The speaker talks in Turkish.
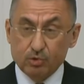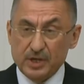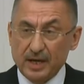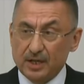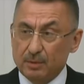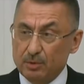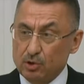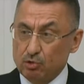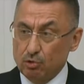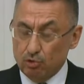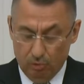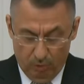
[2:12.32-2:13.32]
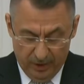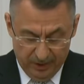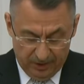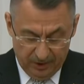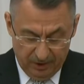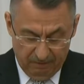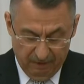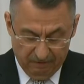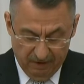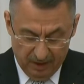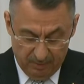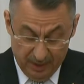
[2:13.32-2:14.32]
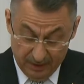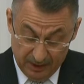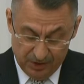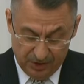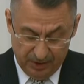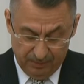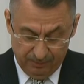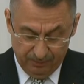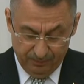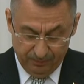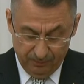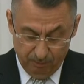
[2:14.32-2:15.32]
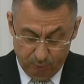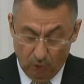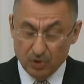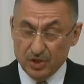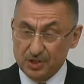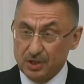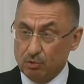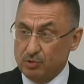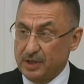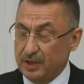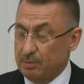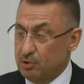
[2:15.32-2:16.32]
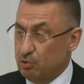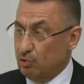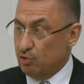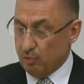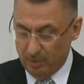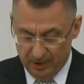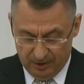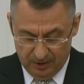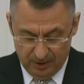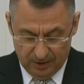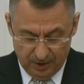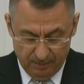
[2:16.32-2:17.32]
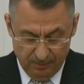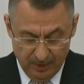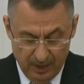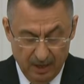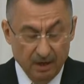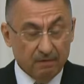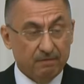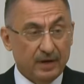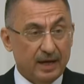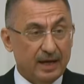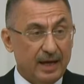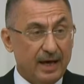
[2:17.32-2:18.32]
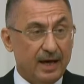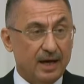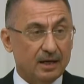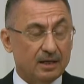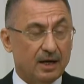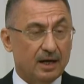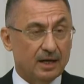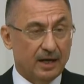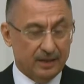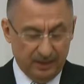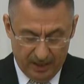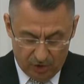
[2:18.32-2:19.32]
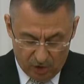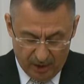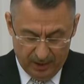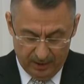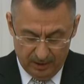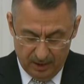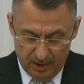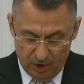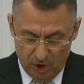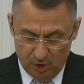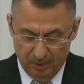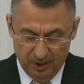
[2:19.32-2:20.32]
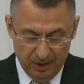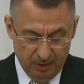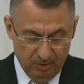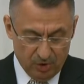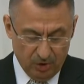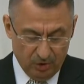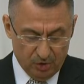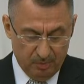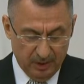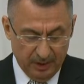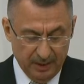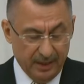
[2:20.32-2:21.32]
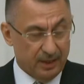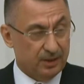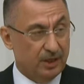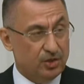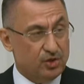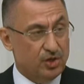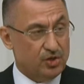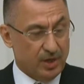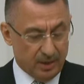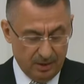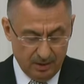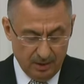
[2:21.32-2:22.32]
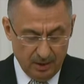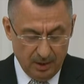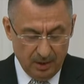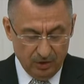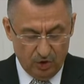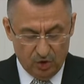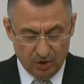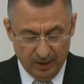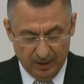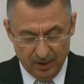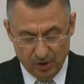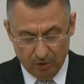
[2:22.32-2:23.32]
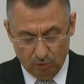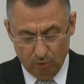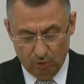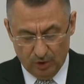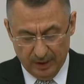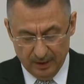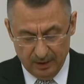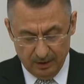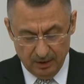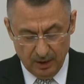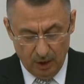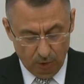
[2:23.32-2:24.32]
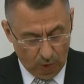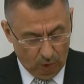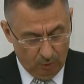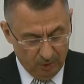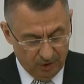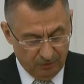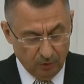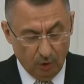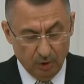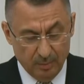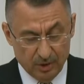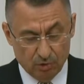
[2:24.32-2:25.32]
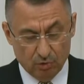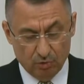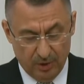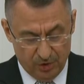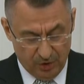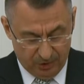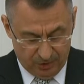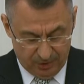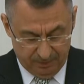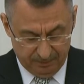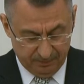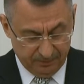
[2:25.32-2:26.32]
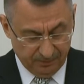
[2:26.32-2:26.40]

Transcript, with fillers: Kuzey Kıbrıs Türk Cumhuriyeti ve Verim Merkezi projesi Kuzey Kıbrıs Türk Cumhuriyeti'ndeki ve EKKTC işbirliği gibi çalışmalarını hayata geçirecek, dijitalleşen Türkiye'nin lokomotifi olmayı sürdürecektir.